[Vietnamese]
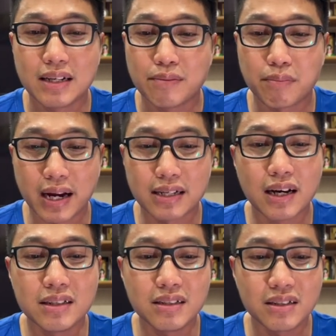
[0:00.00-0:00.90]
mang
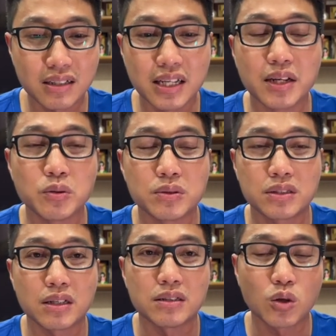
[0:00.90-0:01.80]
đến rất nhiều
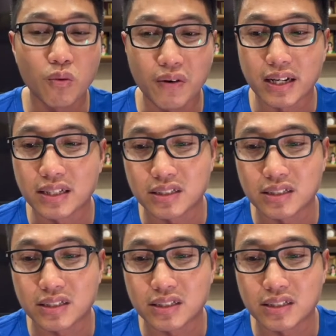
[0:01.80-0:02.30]
sự thú vị